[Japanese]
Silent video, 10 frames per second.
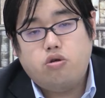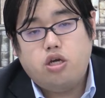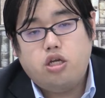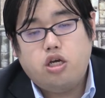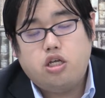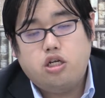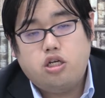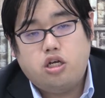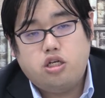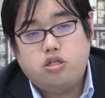と聞いてきたり、
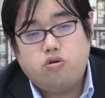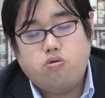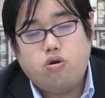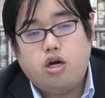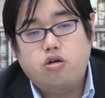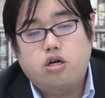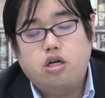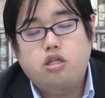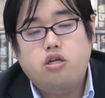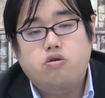えー、することがあるか
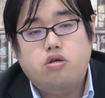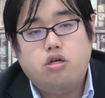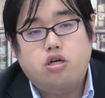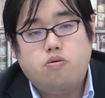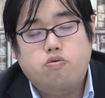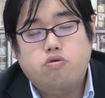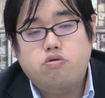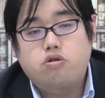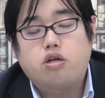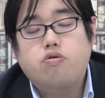なっていう、え科
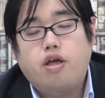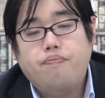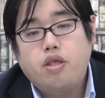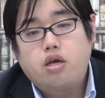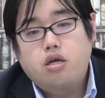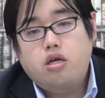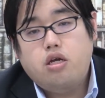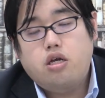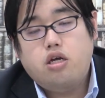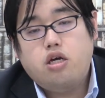目なので、
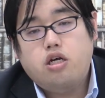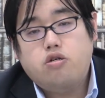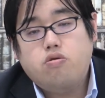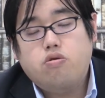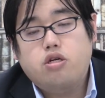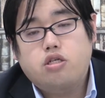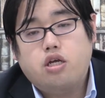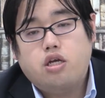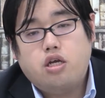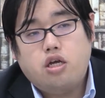えー、ちょっとです
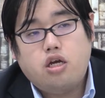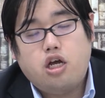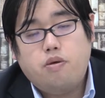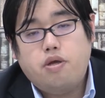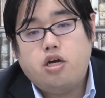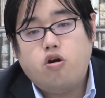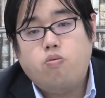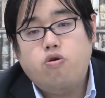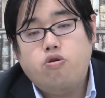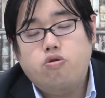ね、えー、早めに過
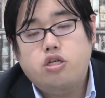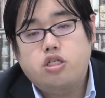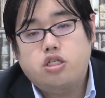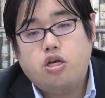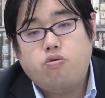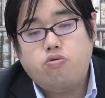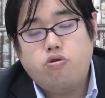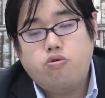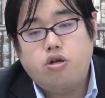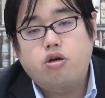去問挑んで実際本当
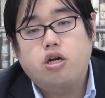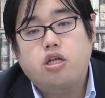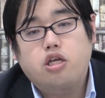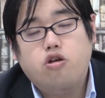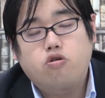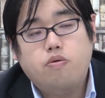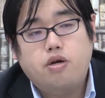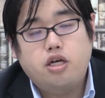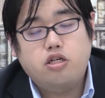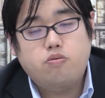に解けるかなって、いろんな
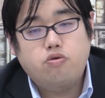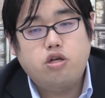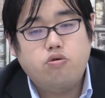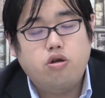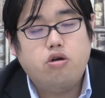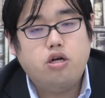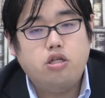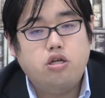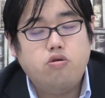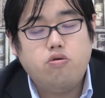バリエーションの問題解けるか
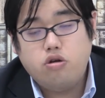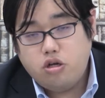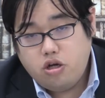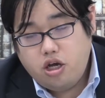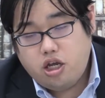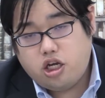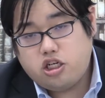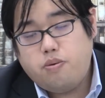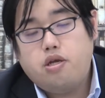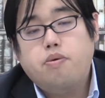なっていうのを
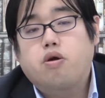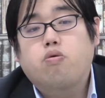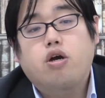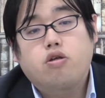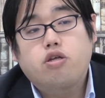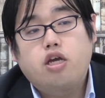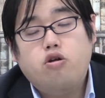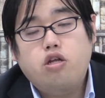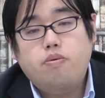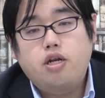確かめてみた方がいいと。で、い
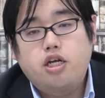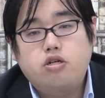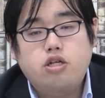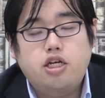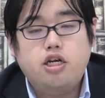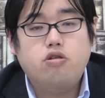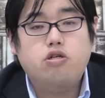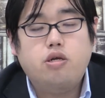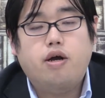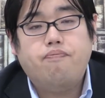ろんなバリエーション対策
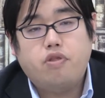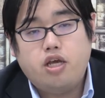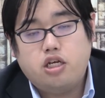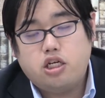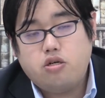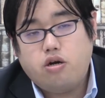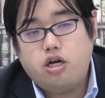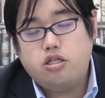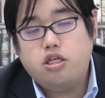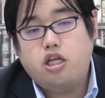としては、え優しく分
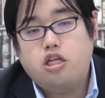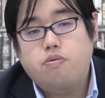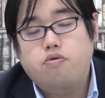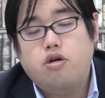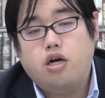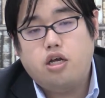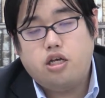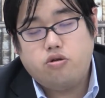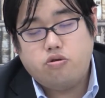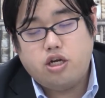かりやすい現代文が、
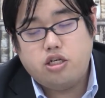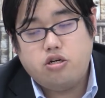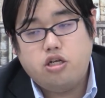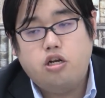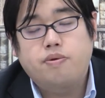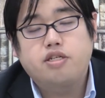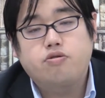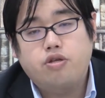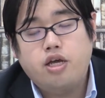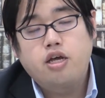えその対策になります
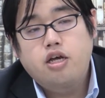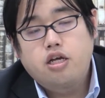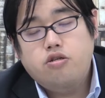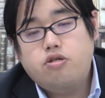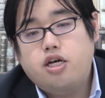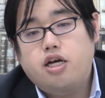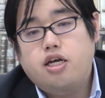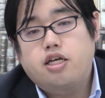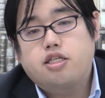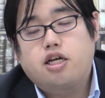ので、そちら、
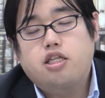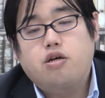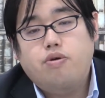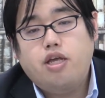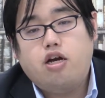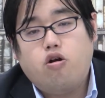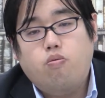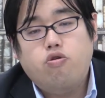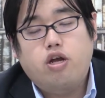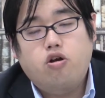え使った上で過去
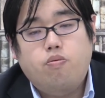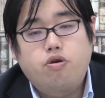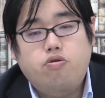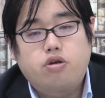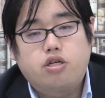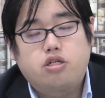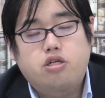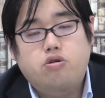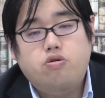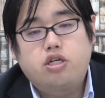問のやり込みを、え
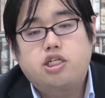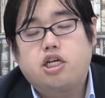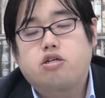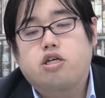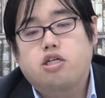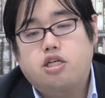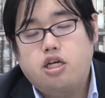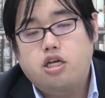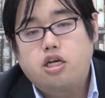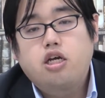するようにしてくださ
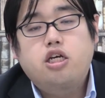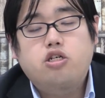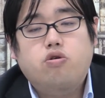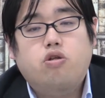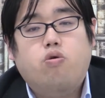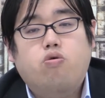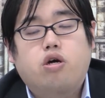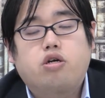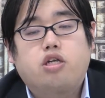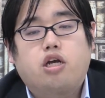い。以上が東北
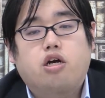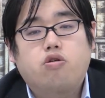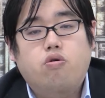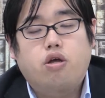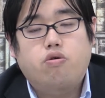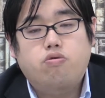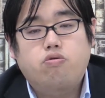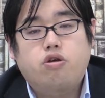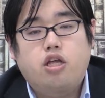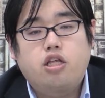学院大学の、え国
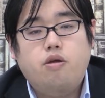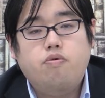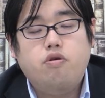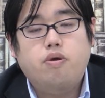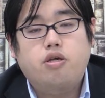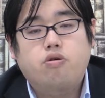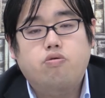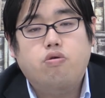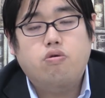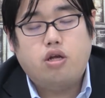語の現代文の勉
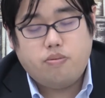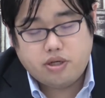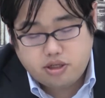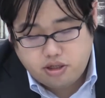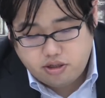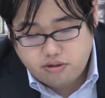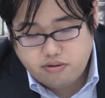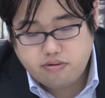強となります。